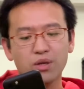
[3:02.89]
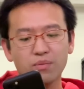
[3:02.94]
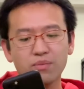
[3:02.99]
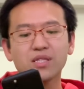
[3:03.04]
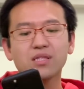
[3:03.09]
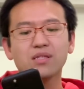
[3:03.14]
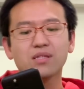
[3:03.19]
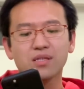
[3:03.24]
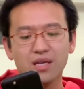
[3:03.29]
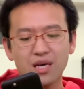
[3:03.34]
り
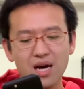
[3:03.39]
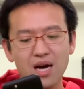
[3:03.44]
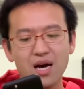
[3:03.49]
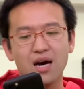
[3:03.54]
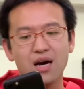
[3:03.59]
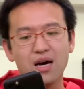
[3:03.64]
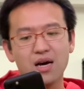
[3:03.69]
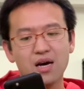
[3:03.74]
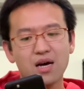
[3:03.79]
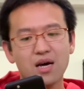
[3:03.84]
ます
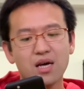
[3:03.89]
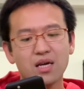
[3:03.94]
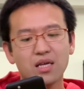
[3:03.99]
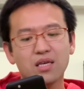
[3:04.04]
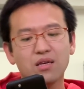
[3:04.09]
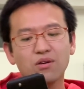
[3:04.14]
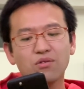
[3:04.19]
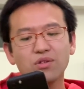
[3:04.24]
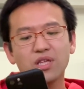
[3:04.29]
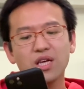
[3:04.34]
が、
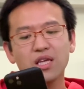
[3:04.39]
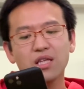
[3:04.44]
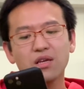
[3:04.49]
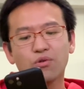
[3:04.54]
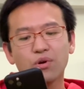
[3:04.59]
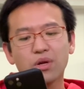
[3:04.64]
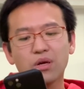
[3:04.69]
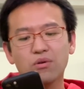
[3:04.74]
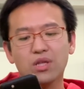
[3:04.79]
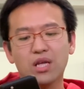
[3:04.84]
基本的に
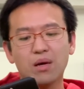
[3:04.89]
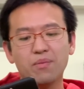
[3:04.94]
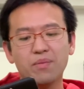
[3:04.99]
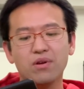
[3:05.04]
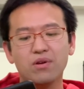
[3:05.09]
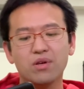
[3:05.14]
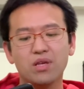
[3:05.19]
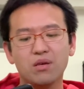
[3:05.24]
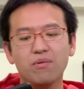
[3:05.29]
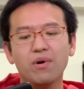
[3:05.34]
これを貯
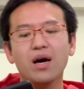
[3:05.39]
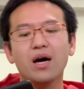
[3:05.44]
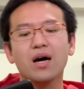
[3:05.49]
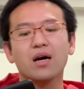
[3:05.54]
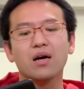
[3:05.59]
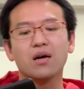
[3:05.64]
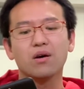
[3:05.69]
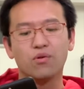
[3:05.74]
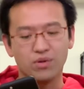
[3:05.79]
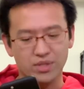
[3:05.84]
める気
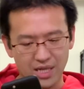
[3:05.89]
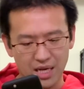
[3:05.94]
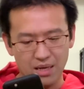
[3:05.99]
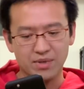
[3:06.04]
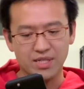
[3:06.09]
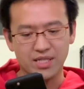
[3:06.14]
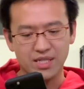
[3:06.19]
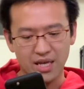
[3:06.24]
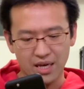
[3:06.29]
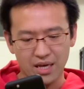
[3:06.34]
はござい
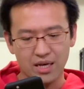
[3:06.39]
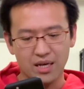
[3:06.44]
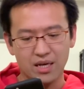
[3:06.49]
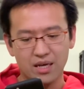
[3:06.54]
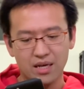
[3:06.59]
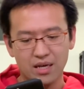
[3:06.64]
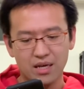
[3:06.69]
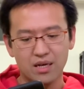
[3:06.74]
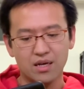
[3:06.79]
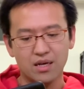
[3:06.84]
ません。
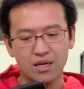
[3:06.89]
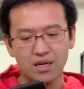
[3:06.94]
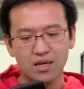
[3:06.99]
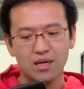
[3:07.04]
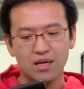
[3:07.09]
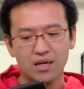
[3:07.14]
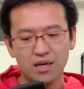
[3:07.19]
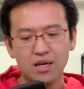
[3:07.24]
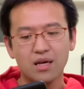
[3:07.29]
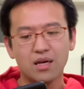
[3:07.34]

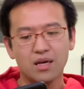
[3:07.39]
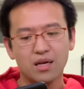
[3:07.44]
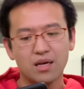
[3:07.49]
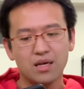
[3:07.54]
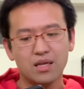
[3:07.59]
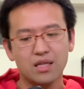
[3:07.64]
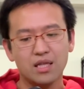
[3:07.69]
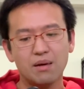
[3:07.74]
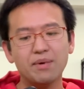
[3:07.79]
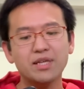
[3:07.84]

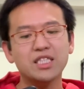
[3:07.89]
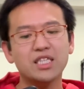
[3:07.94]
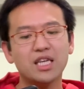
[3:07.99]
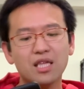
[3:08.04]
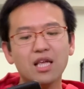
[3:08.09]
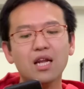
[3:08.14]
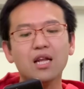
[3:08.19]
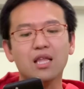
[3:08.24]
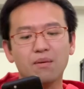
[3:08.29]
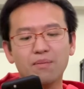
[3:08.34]
溜まっ
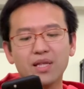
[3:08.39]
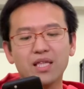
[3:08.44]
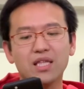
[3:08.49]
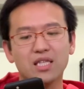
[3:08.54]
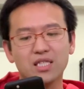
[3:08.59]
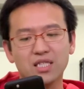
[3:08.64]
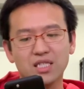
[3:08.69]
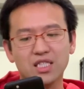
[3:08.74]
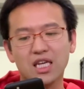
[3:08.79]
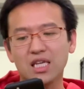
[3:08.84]
ちゃったら溜まっ
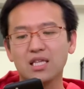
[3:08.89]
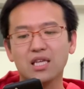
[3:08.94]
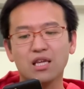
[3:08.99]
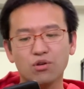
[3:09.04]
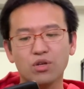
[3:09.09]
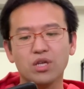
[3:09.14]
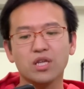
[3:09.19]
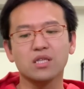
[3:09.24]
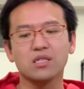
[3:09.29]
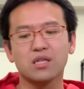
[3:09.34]
ちゃった
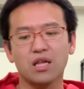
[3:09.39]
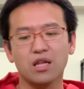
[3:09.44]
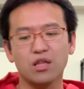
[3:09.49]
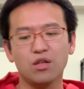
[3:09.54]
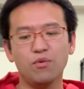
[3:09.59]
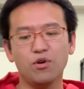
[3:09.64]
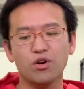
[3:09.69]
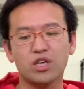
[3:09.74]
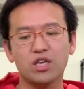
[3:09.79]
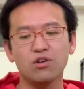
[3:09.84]
時ですけれ
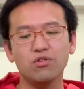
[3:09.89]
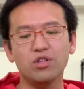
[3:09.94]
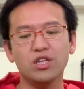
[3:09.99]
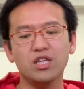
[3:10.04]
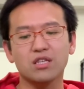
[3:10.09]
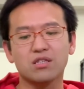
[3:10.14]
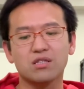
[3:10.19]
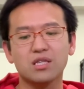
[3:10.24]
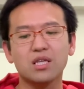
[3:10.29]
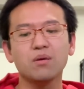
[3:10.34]
ども、基本的
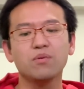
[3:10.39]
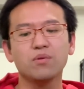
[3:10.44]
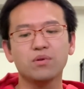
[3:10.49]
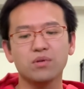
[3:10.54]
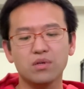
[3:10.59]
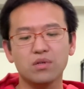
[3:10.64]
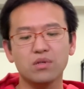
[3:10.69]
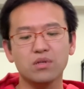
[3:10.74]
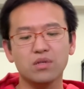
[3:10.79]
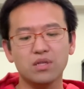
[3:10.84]
には
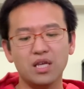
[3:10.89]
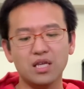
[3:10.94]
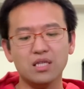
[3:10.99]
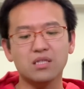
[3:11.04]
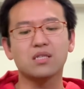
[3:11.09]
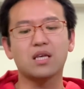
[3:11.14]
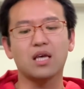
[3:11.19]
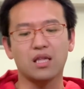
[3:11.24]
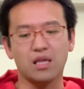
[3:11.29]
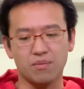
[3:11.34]
スキブで
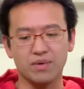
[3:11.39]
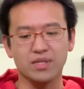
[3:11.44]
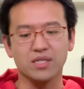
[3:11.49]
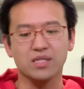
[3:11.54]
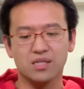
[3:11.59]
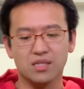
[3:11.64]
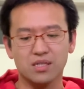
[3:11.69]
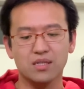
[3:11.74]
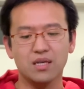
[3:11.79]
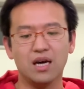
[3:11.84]
つけてま
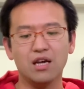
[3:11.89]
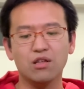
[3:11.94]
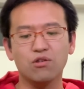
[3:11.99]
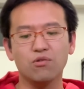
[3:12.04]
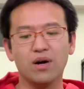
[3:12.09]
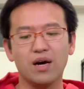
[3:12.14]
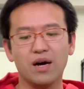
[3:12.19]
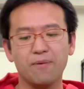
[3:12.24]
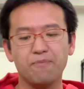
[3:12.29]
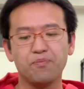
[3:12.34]
す。あ
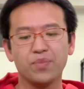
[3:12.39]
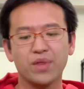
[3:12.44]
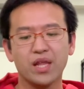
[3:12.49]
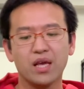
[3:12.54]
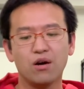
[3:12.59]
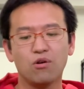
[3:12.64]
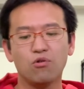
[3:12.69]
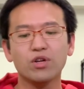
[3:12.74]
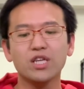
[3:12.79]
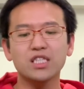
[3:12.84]
とは、
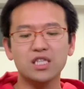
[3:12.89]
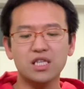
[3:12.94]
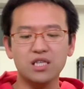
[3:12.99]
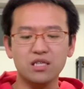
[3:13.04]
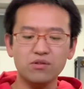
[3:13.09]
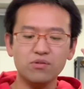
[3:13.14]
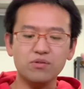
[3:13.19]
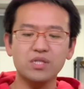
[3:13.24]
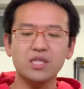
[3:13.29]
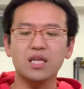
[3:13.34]
同じ
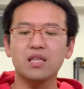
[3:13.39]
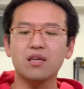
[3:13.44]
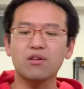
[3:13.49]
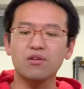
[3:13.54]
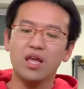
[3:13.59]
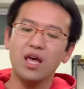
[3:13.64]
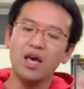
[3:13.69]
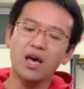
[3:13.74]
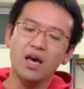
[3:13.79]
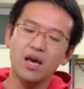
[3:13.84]
火属性な
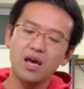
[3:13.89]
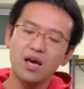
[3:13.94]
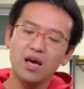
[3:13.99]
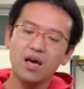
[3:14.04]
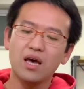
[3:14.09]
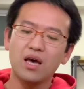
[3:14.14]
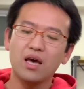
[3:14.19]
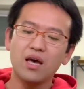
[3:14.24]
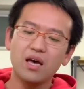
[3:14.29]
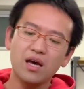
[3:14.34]
ので、
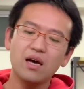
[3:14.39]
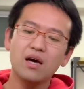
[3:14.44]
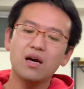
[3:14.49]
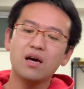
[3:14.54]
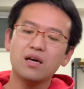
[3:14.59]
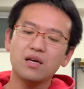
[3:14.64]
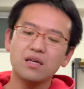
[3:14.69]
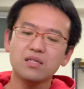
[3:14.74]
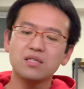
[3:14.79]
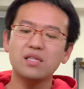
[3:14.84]

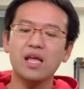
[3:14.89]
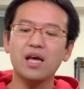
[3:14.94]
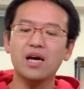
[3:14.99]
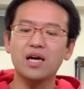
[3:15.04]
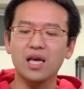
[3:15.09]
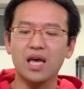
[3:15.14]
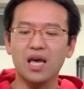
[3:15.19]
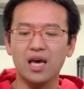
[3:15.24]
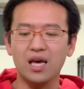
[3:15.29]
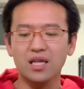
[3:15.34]
捨て
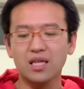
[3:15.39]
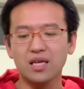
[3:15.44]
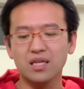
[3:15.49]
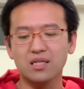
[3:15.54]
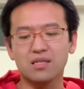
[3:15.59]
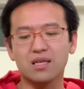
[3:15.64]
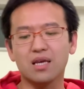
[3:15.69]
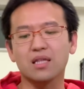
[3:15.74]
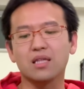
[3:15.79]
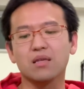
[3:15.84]
上げで
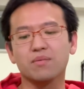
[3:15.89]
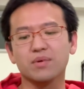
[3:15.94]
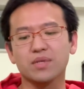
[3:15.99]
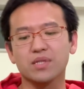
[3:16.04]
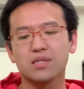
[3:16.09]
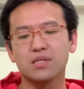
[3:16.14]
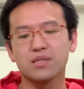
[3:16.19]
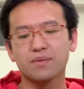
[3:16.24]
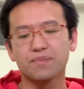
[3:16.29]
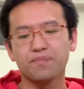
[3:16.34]
使ってま
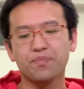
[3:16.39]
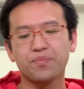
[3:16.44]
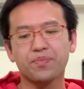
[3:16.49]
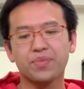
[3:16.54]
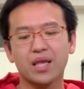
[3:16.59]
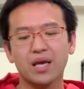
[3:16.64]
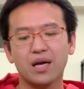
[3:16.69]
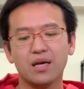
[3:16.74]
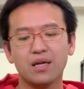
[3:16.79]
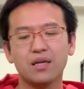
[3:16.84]
す。
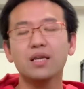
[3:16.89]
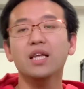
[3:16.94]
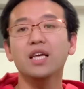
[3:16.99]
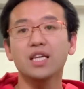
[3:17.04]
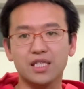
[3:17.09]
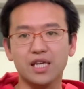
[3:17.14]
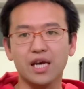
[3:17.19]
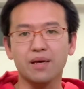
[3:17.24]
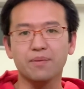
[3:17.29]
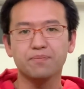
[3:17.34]

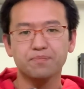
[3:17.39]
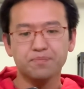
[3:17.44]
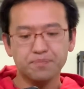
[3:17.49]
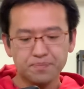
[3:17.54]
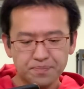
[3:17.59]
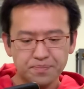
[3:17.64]
リーチェ。